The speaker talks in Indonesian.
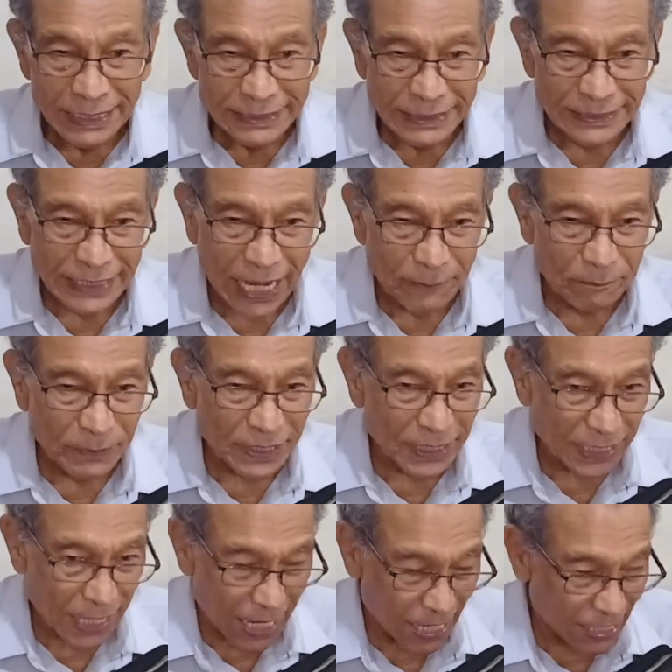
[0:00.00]

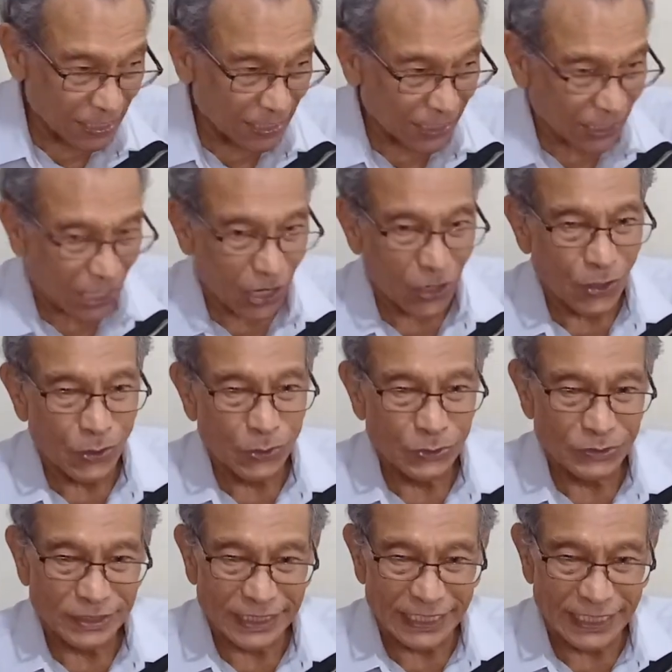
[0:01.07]
Tetapi
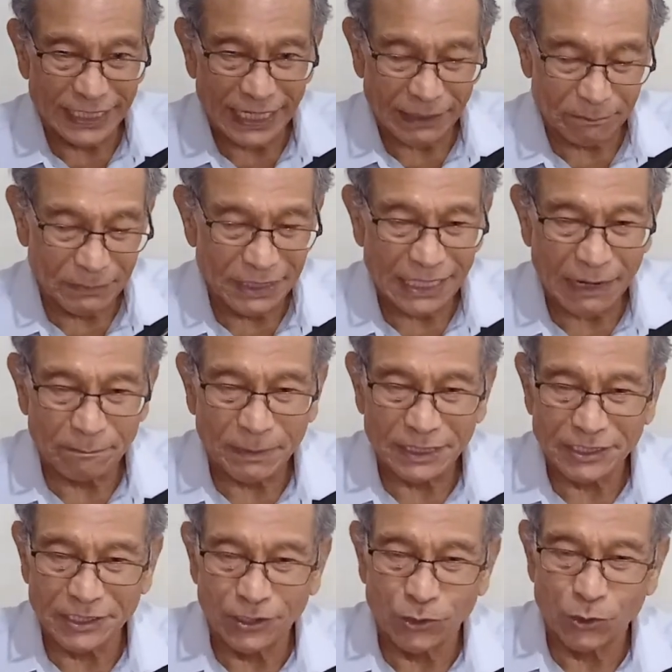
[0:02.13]
engkau tidak
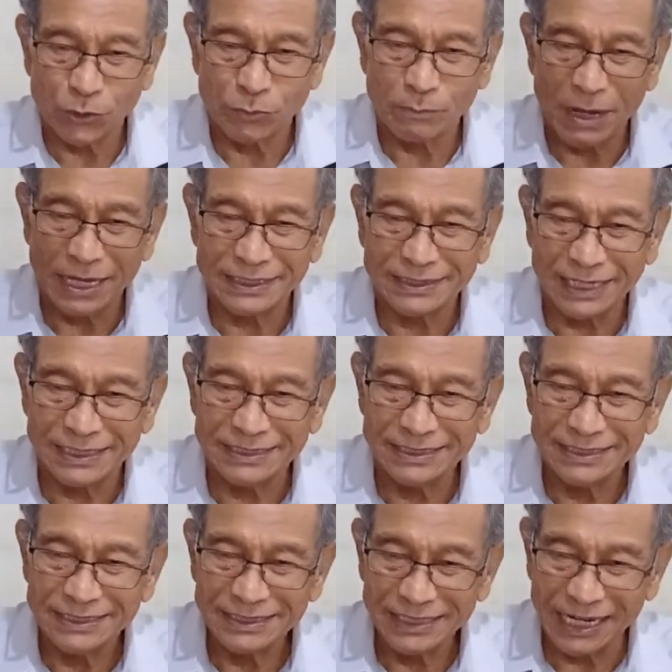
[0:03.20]
mendapat
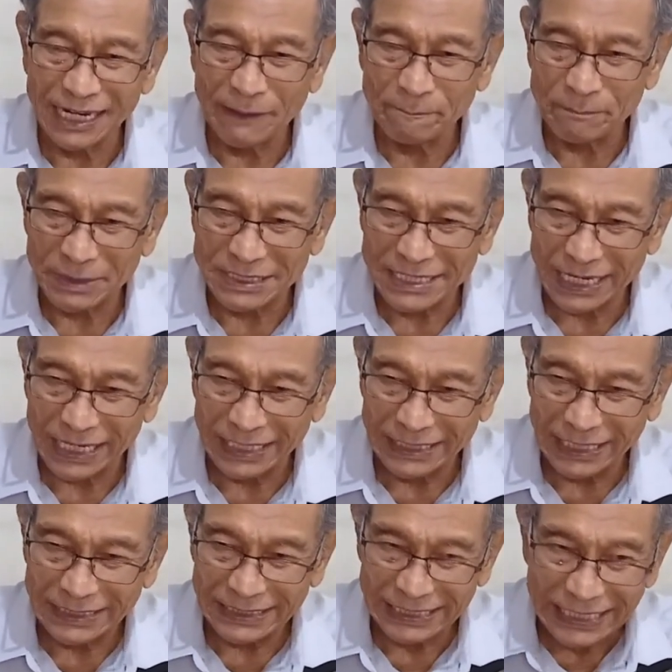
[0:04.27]
kehormatan dalam
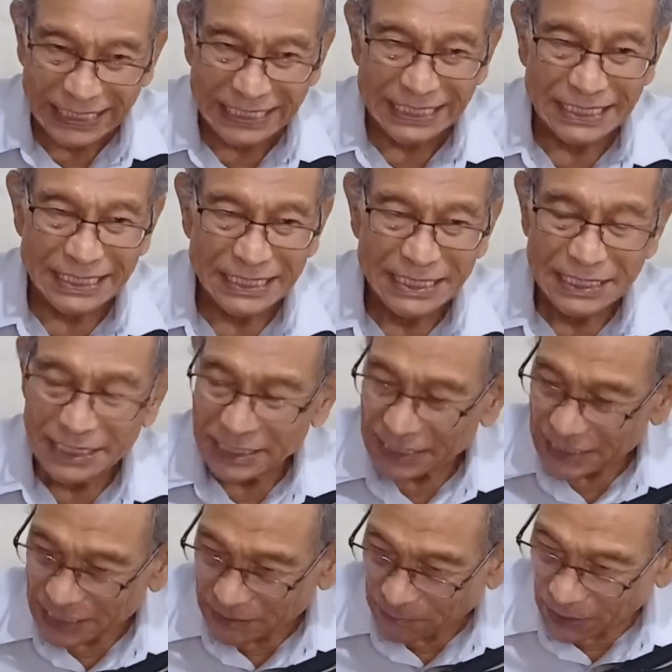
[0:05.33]
perjalanan ini,
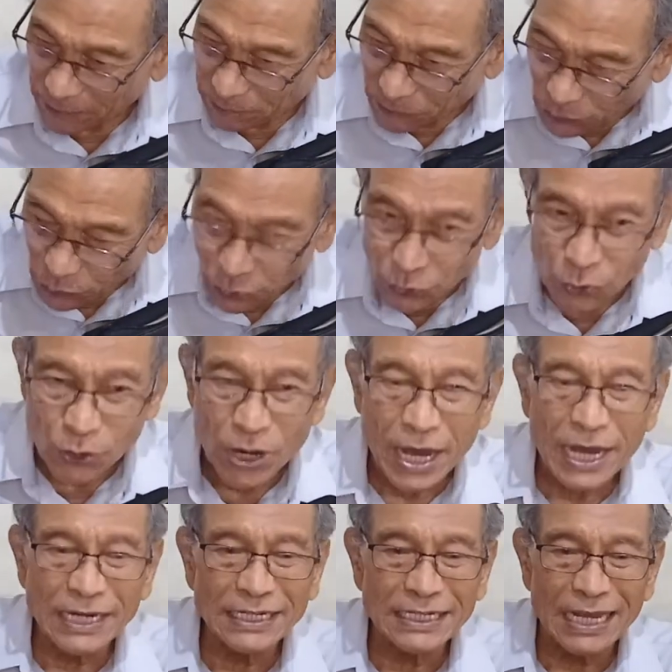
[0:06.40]
sebab
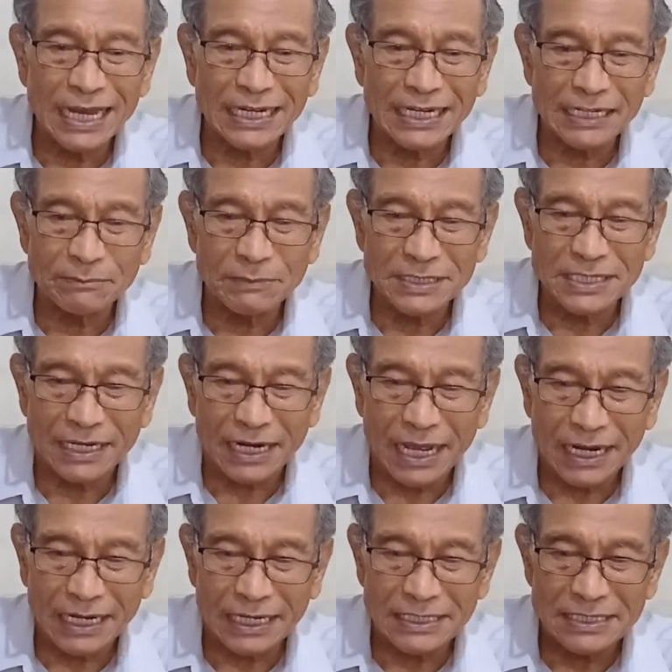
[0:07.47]
Tuhan akan
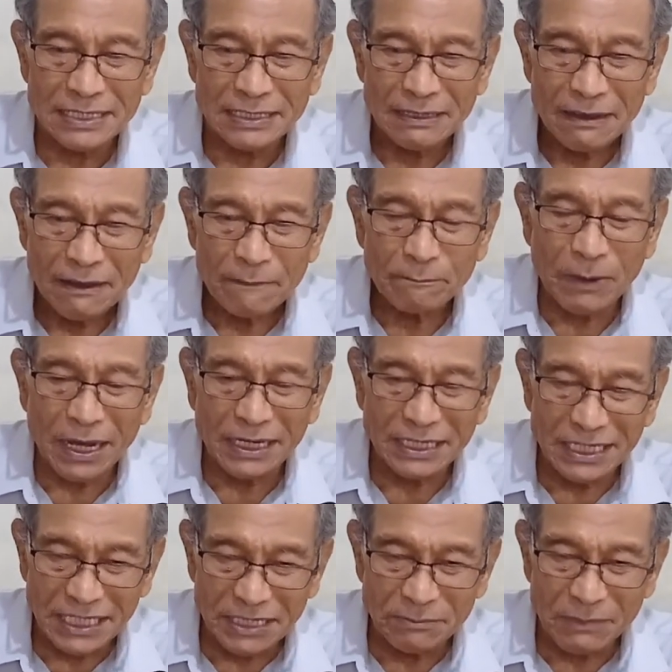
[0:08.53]
menyerahkan
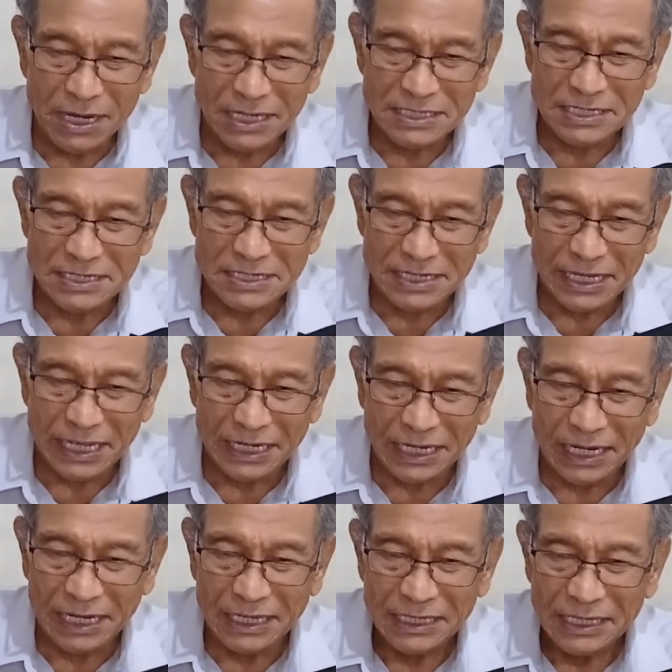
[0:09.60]
panglima
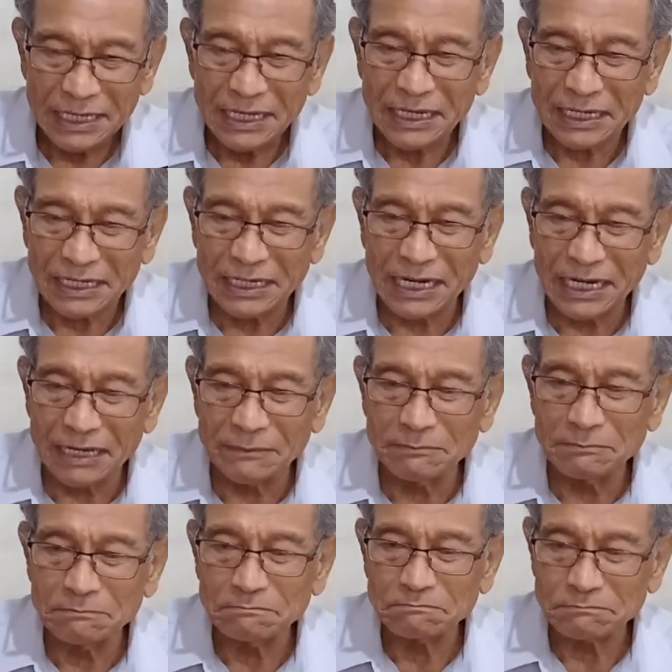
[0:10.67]
Sisera ke
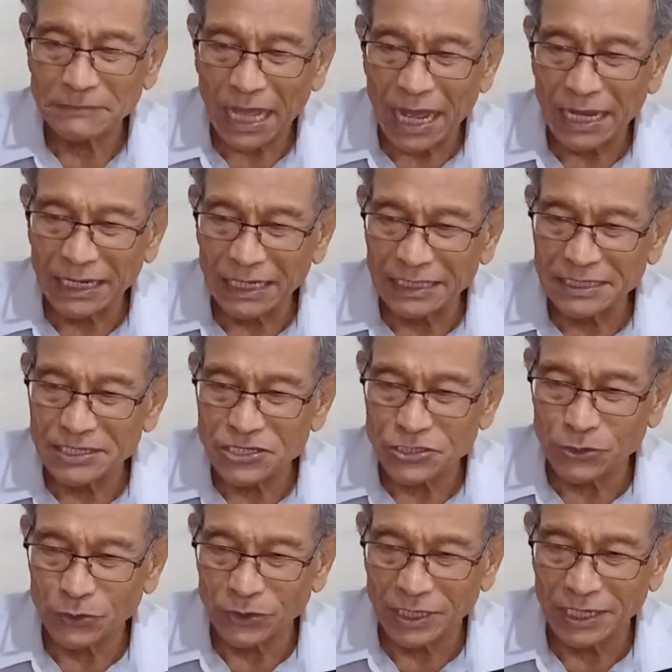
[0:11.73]
dalam tangan
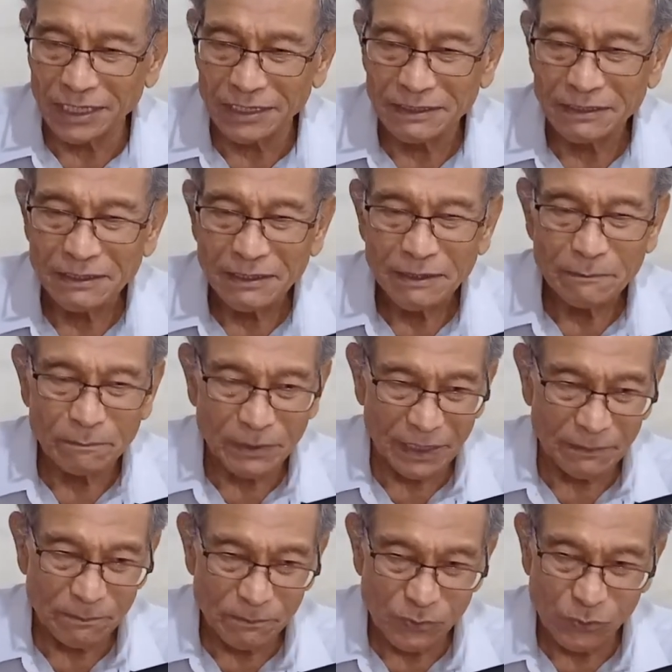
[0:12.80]
seorang
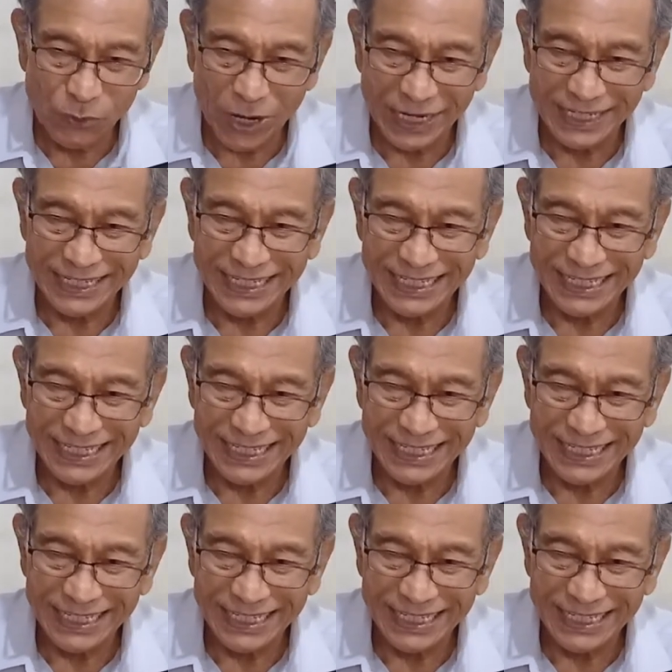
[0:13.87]
perempuan.